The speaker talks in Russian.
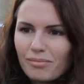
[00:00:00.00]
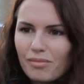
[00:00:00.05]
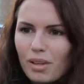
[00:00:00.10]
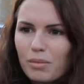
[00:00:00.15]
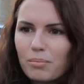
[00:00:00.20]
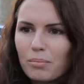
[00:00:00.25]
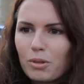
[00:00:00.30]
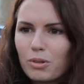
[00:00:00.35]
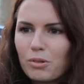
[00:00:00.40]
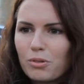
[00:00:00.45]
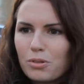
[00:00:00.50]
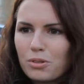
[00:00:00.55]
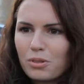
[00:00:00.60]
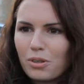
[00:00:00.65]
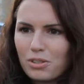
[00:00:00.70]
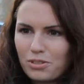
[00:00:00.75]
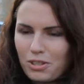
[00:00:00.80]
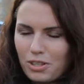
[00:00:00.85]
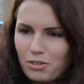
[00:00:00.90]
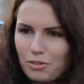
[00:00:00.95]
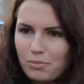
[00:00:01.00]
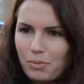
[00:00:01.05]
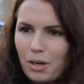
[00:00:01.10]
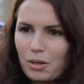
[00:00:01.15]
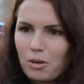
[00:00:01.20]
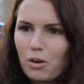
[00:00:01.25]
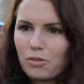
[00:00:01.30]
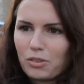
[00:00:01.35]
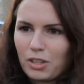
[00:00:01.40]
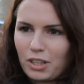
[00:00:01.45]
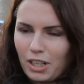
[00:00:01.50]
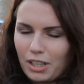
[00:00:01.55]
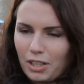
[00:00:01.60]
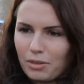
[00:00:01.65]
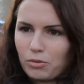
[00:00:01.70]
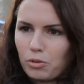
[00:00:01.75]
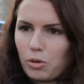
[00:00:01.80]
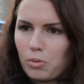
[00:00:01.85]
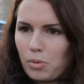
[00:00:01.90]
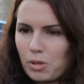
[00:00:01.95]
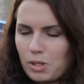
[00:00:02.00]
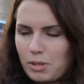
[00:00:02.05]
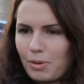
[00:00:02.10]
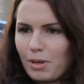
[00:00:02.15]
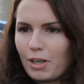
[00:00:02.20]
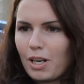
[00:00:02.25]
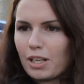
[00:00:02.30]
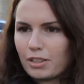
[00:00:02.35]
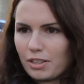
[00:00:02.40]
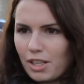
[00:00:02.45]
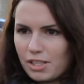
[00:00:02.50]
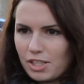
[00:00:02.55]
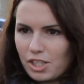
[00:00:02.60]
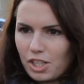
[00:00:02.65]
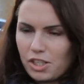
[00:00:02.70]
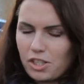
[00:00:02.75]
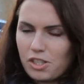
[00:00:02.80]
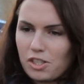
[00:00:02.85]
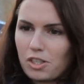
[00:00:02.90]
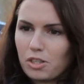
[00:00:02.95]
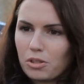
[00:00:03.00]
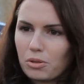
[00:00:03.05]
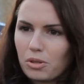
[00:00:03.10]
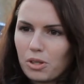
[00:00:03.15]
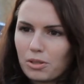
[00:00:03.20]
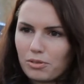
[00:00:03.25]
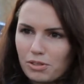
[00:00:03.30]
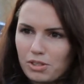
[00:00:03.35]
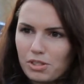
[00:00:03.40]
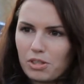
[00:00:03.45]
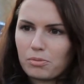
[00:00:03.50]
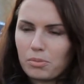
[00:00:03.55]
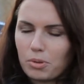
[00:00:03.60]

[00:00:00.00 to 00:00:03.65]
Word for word: благоустроить, то есть вот парковки каким-то образом, а как на сжатой территории вот сделать